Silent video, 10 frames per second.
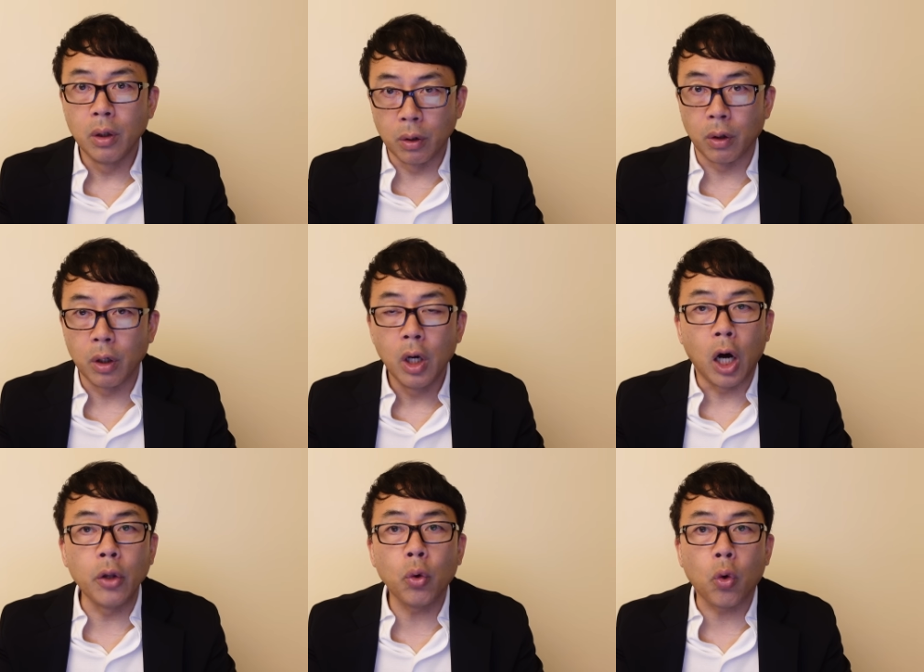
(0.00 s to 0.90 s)
うん。
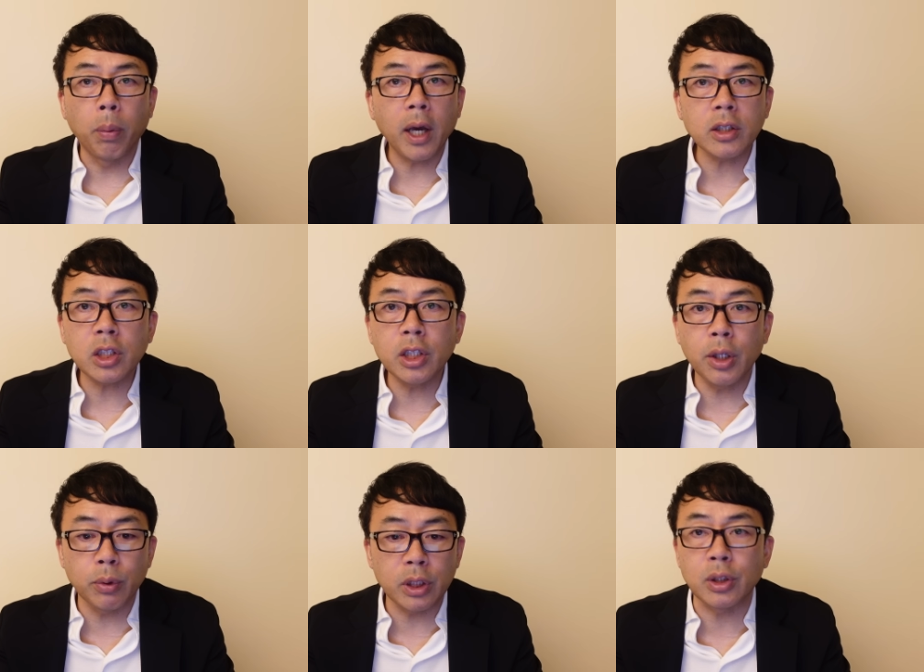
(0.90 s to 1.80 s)
あの小林
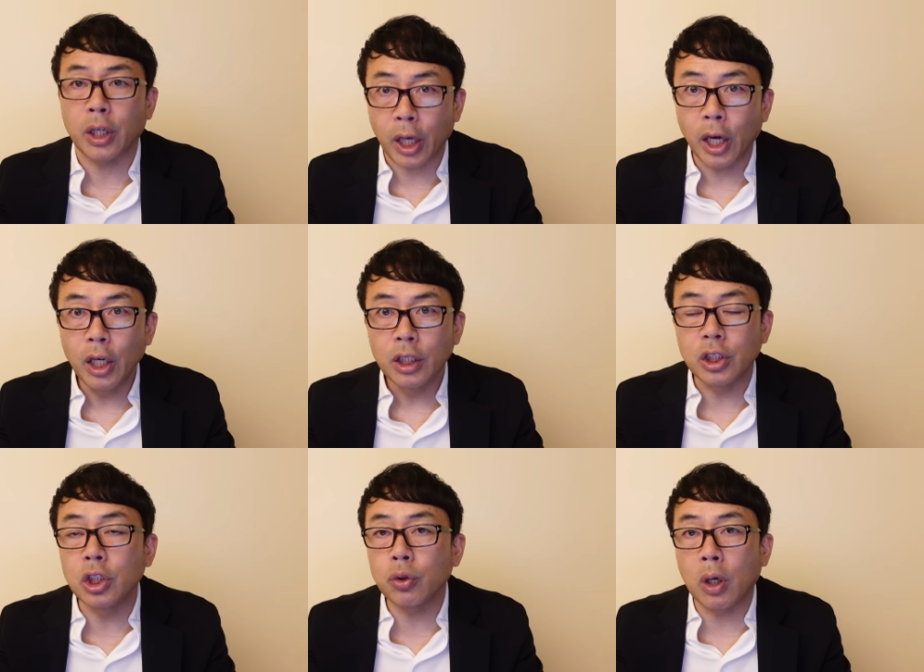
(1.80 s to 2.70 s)
秀夫ですらね、
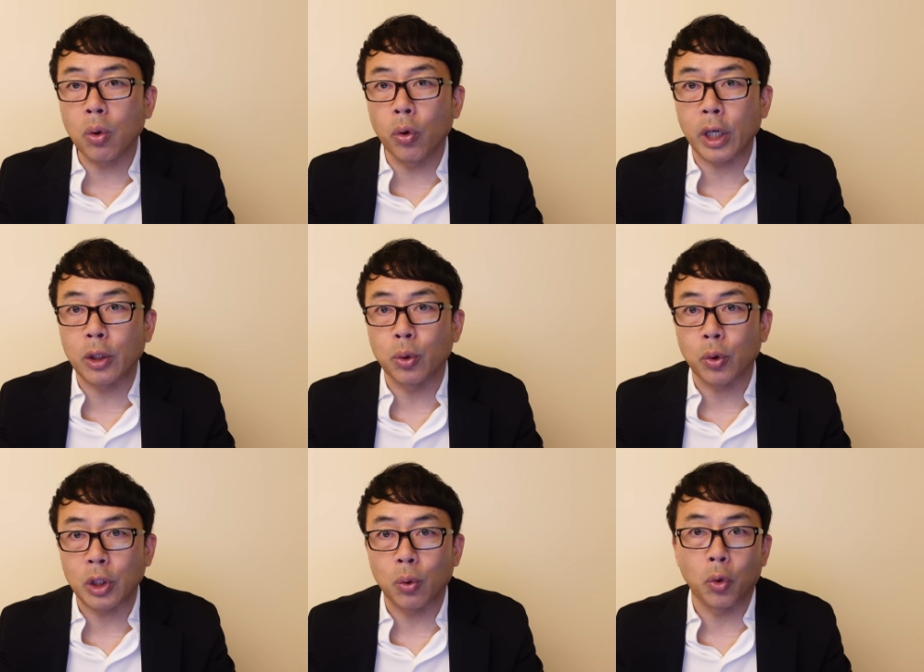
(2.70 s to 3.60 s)
真珠湾攻撃の
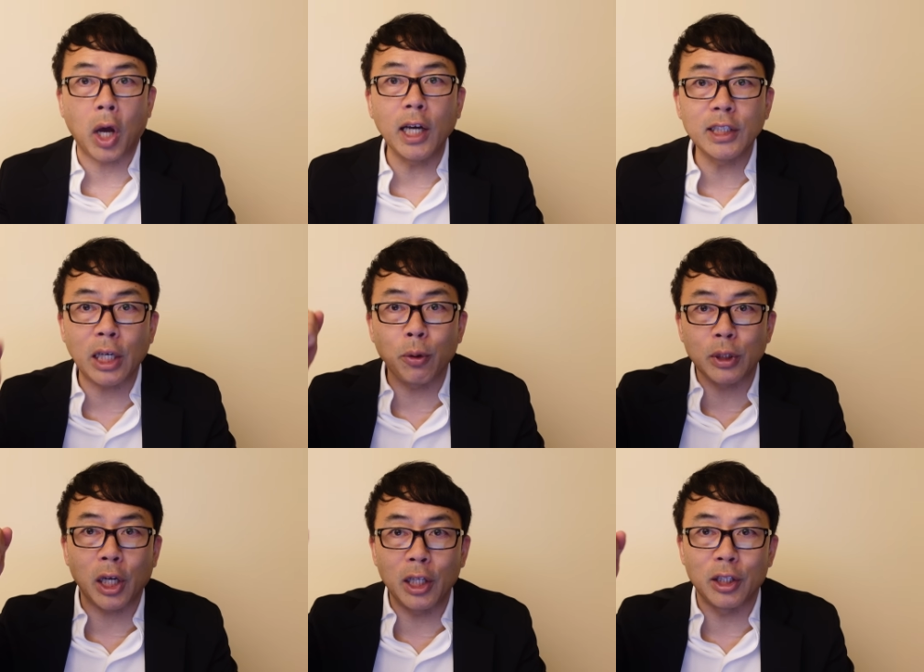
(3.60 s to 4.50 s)
時にこの開催を
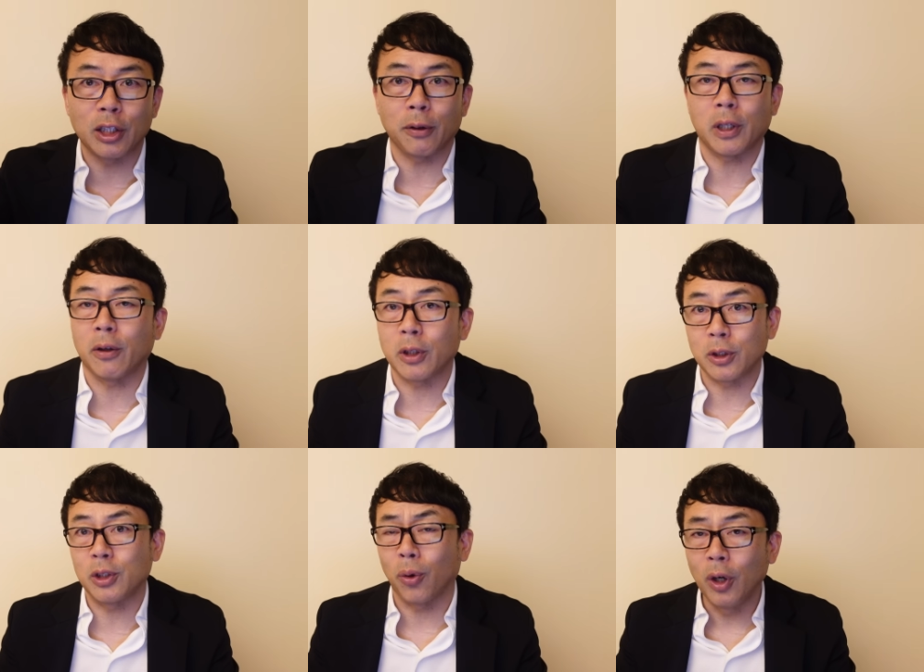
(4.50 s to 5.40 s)
叫んでいただけわけ
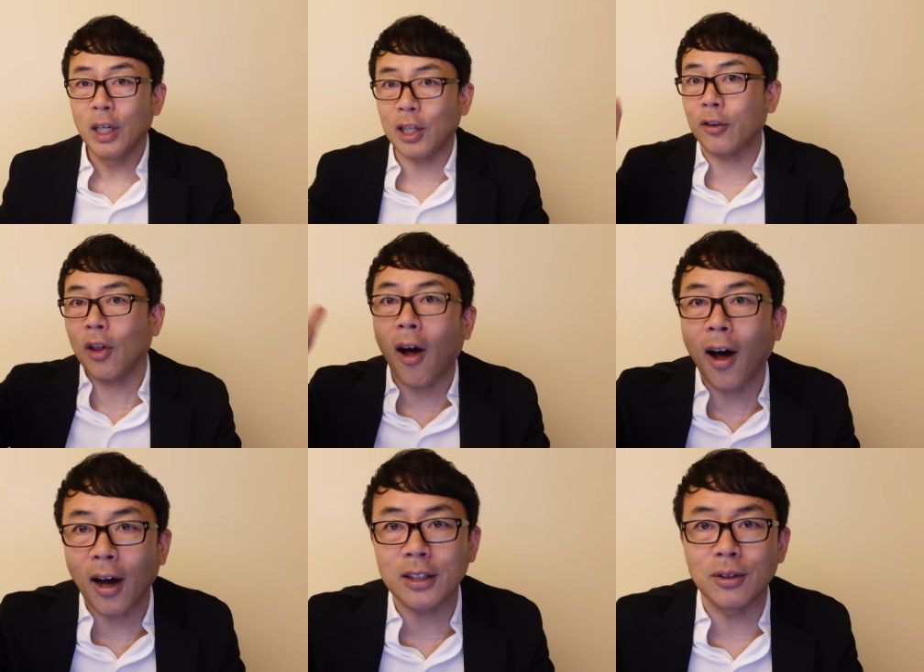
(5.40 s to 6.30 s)
ですよ。やっ
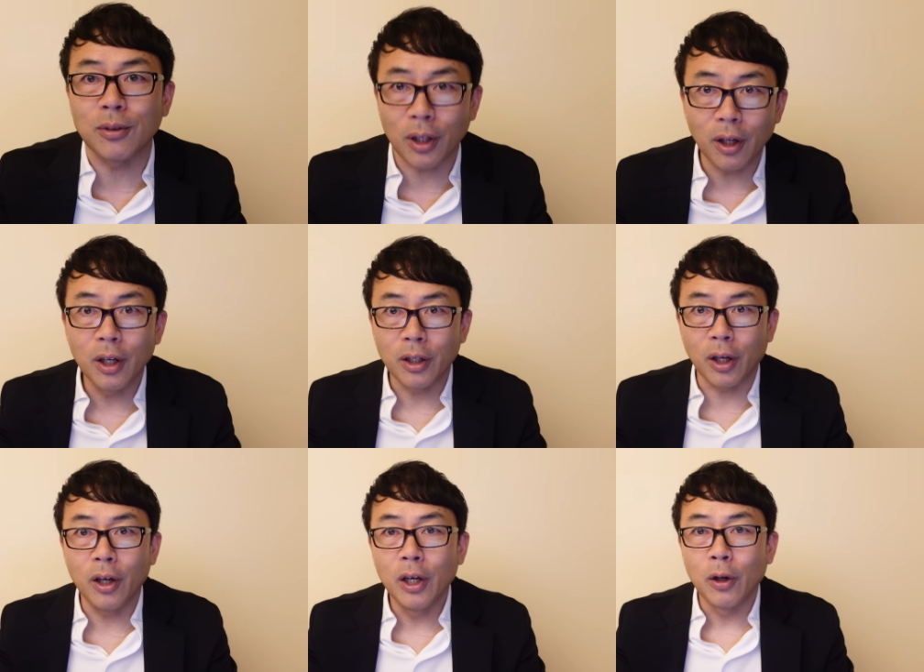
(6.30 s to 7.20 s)
たーって言って
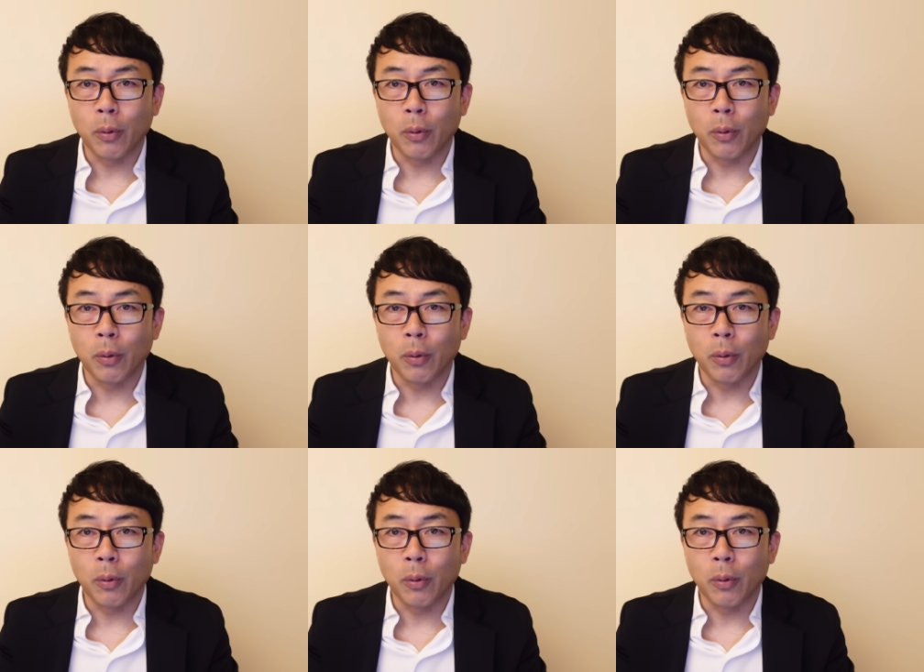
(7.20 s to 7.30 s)
ね。ね。